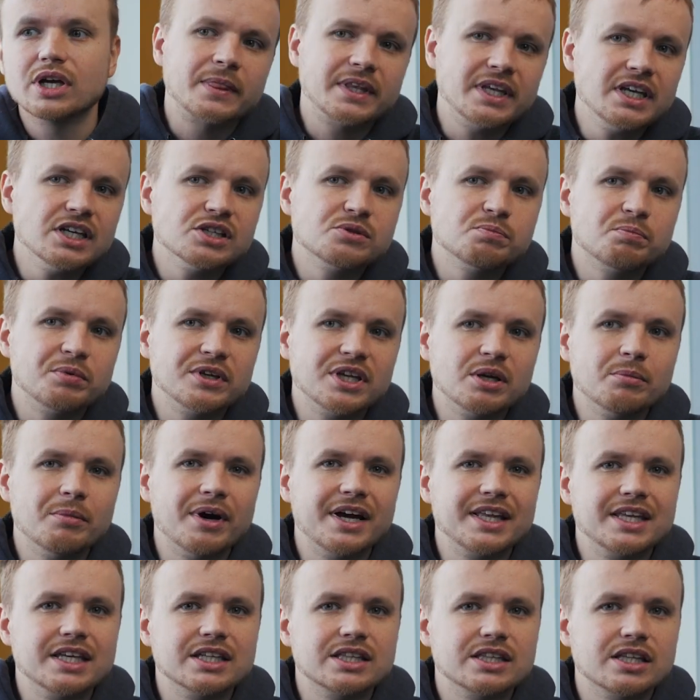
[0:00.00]
Есть
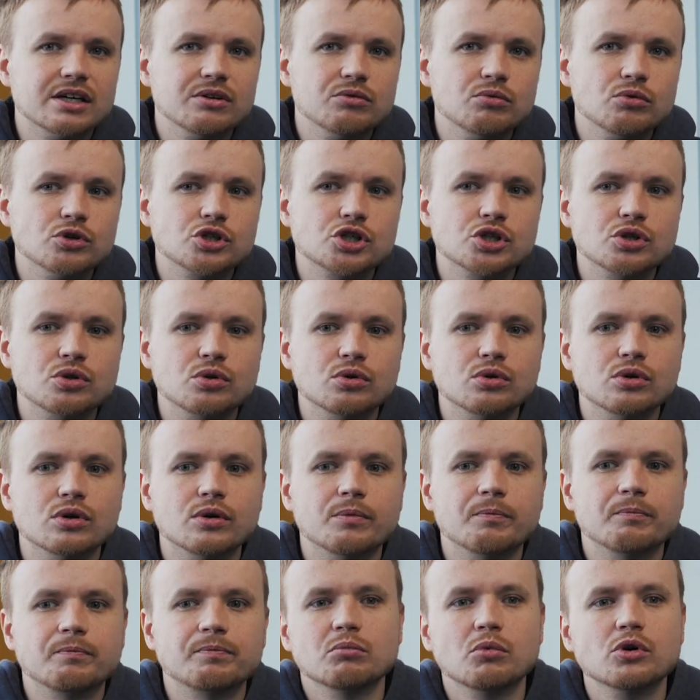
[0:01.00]
понимание того,
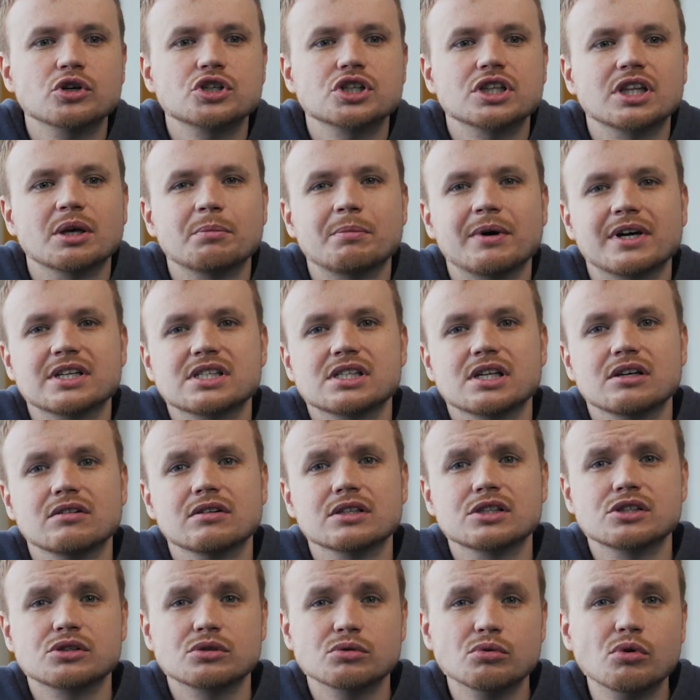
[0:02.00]
что может
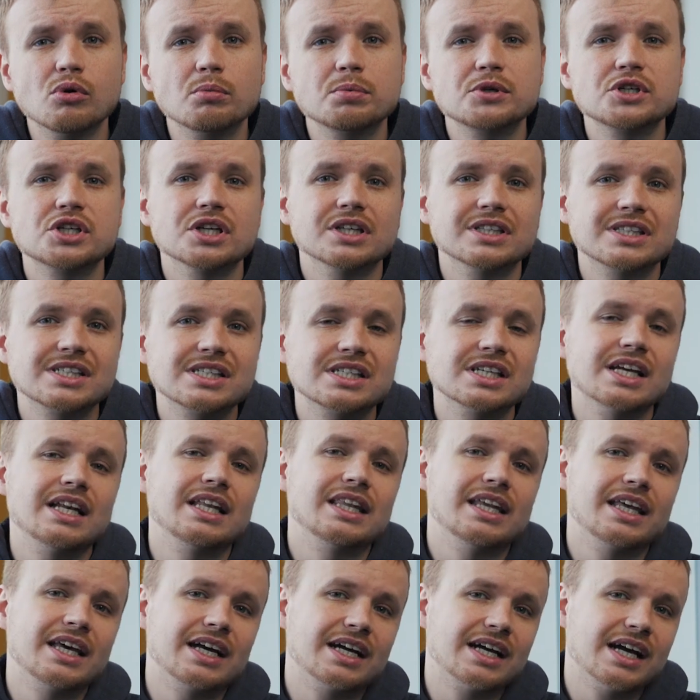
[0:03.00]
образоваться общая
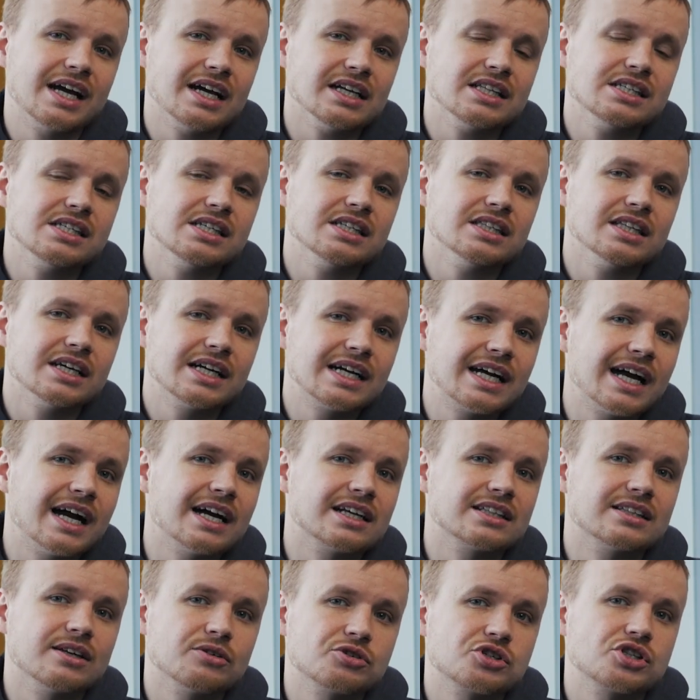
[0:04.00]
цельная картина,
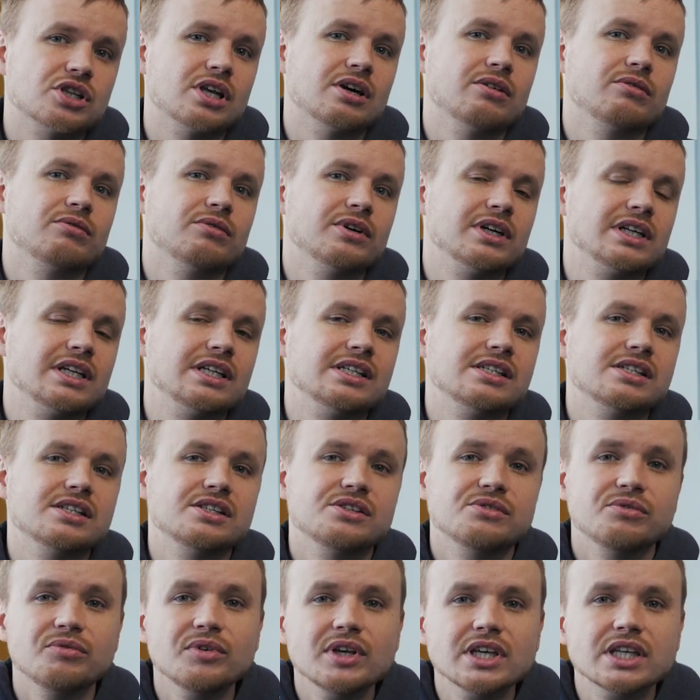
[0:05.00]
как должна
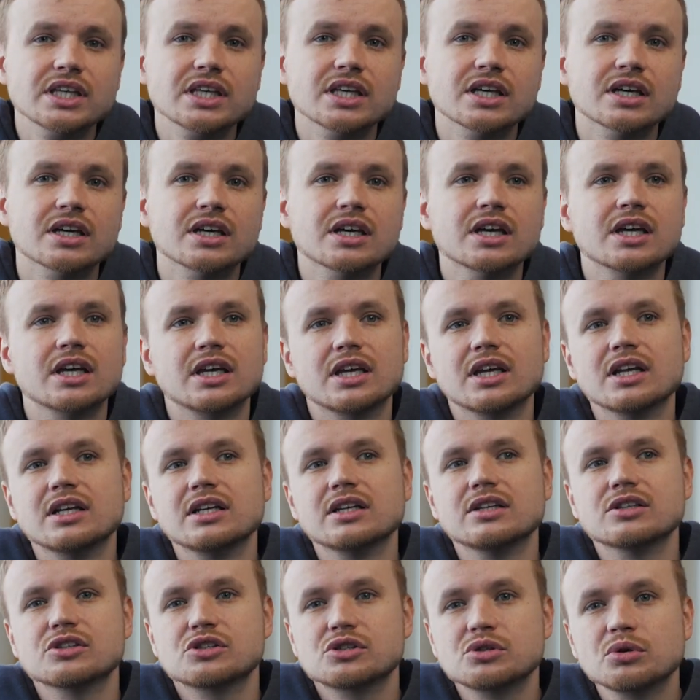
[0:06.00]
выглядеть вики
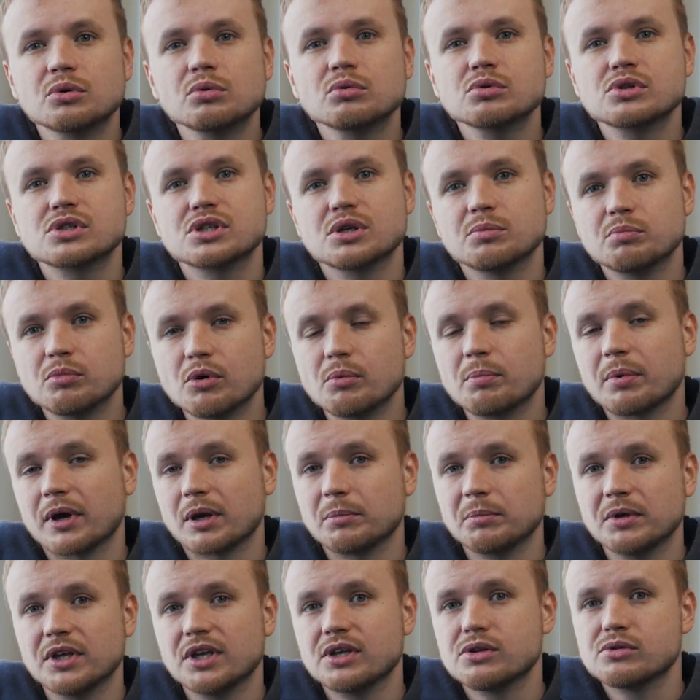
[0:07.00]
или инструкция по
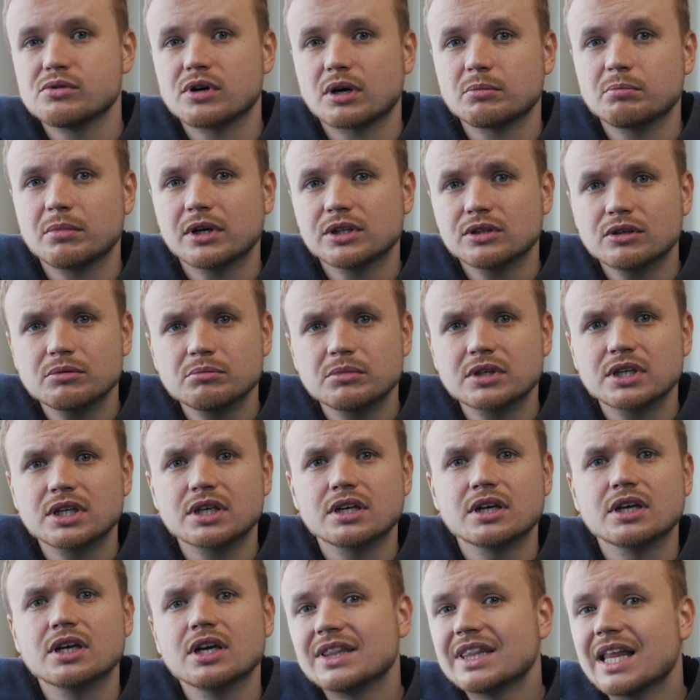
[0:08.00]
применению
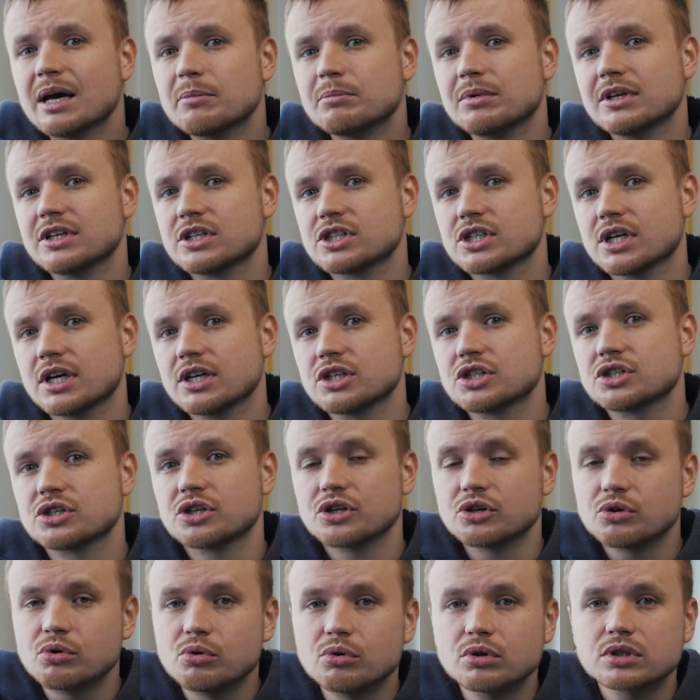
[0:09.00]
Робономики на
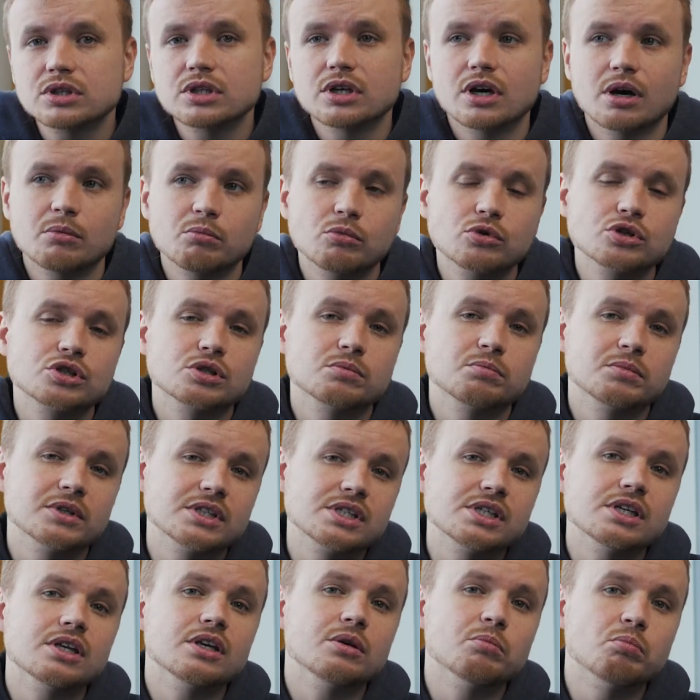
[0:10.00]
ближайший год, а может
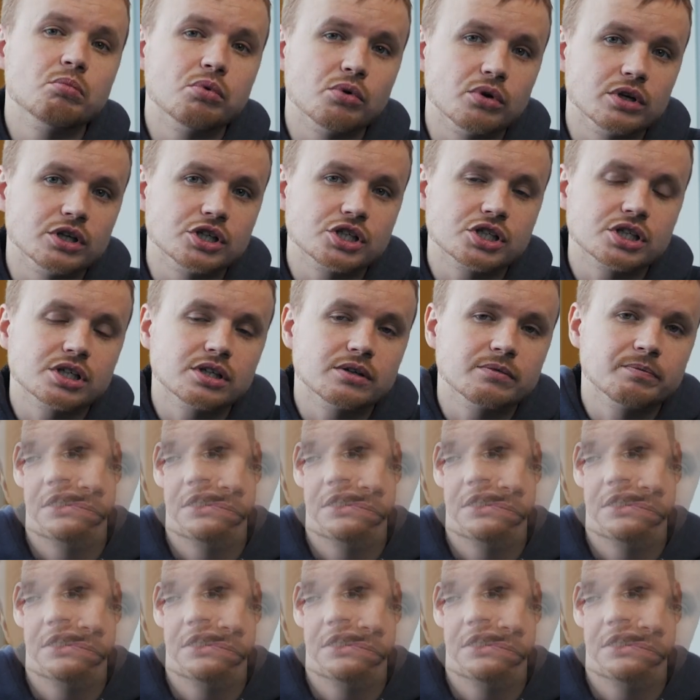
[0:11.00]
быть и больше.